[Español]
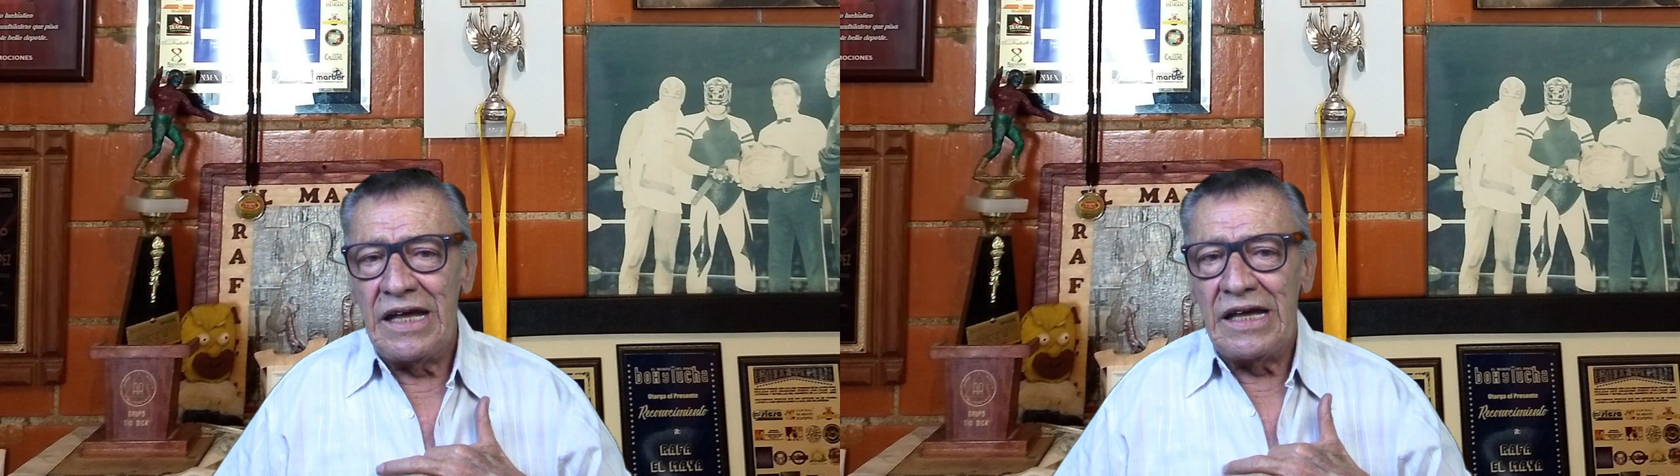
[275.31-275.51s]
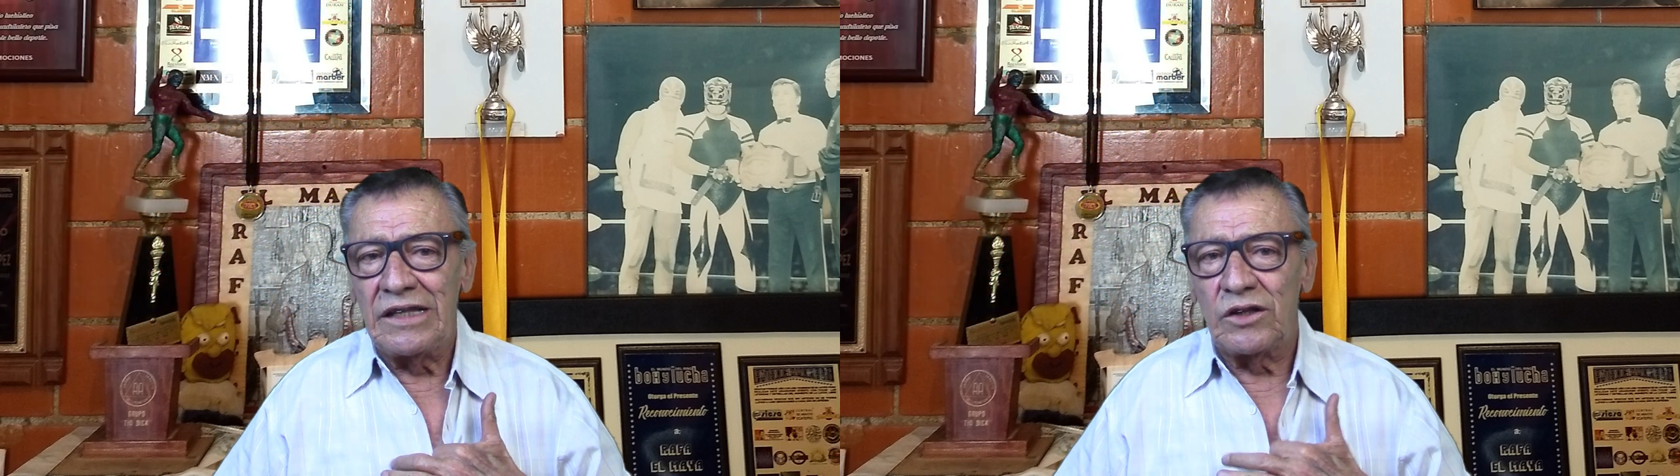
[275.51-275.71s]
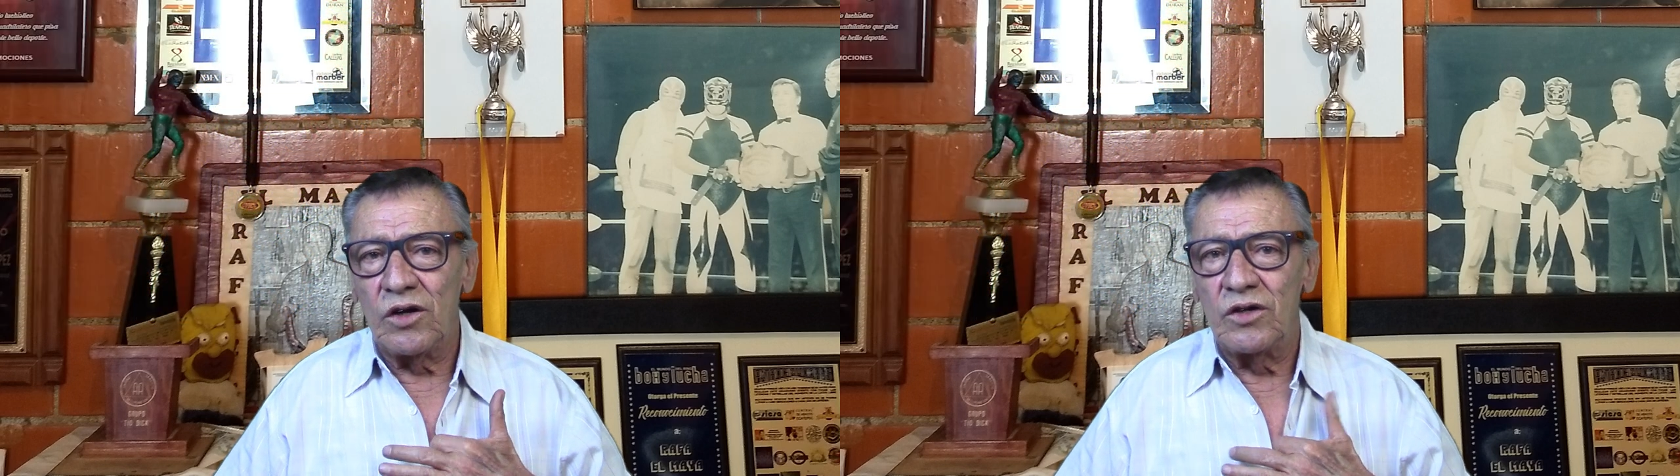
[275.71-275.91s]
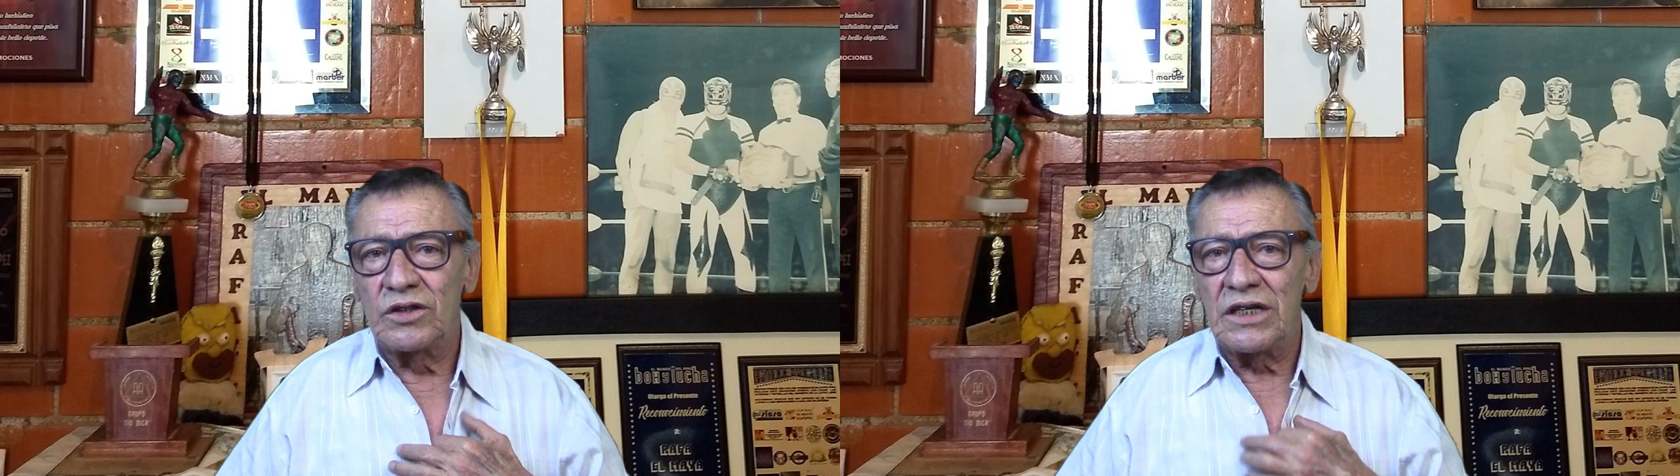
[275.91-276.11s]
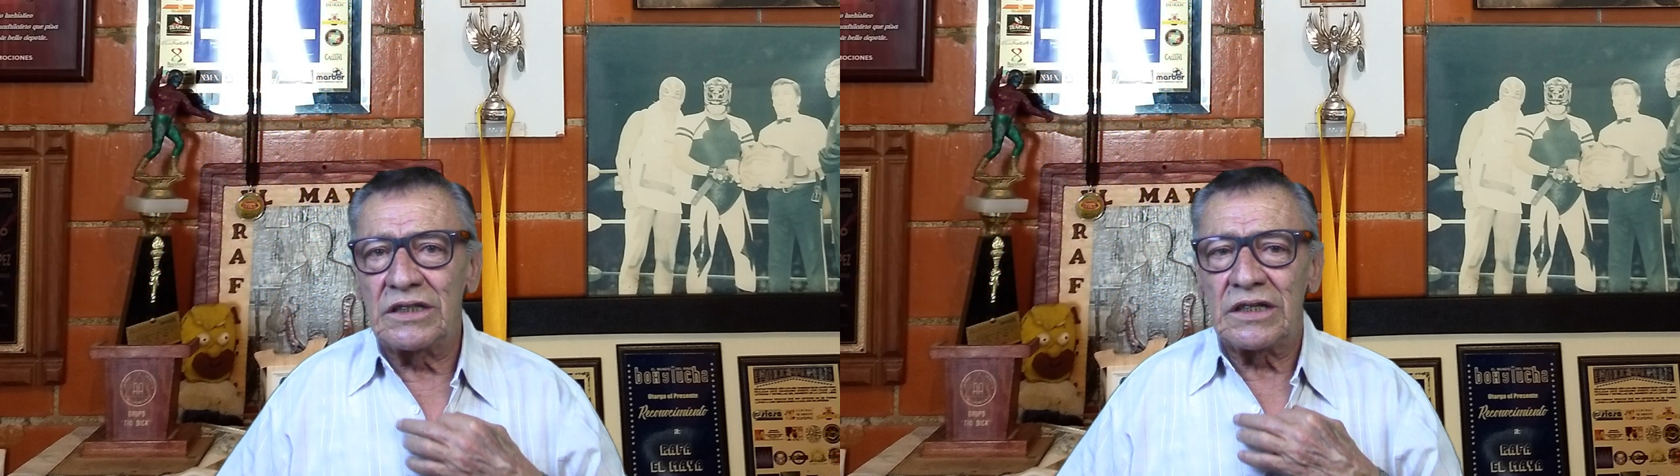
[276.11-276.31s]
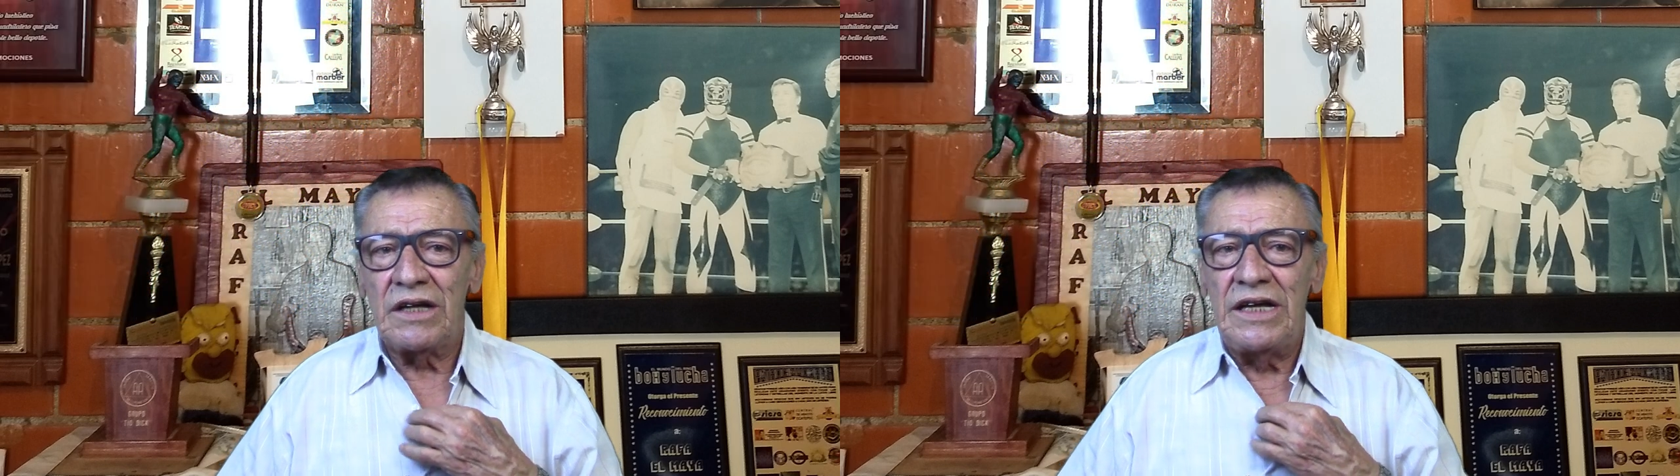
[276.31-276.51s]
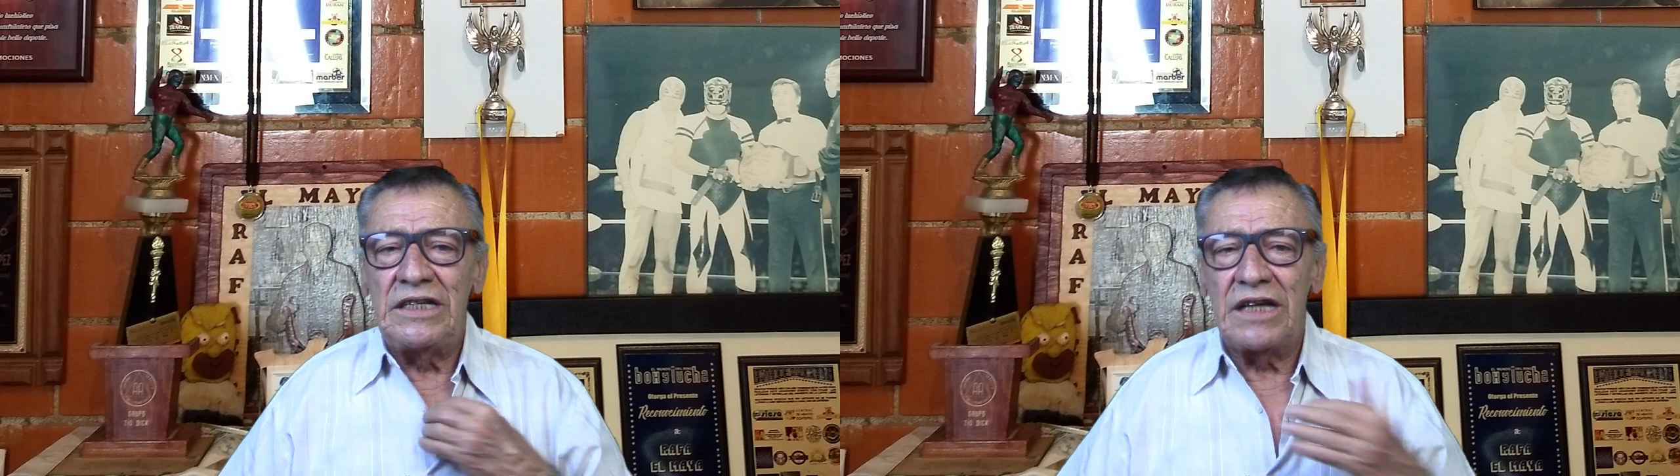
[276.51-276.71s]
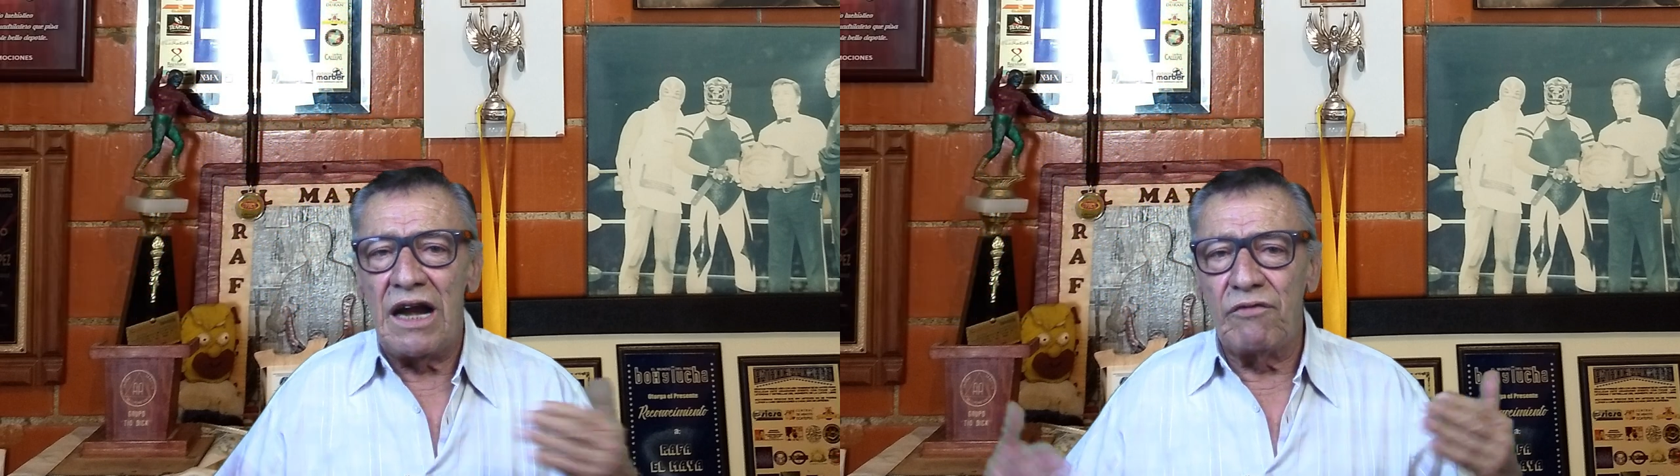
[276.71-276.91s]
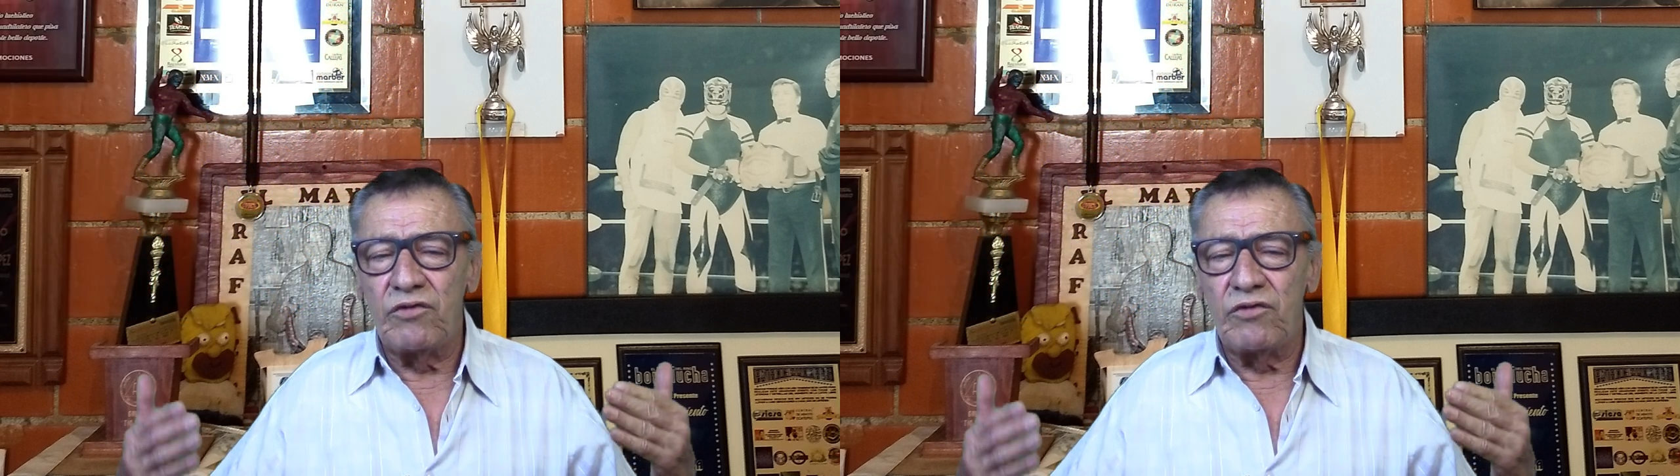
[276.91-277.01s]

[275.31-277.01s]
Entonces hice la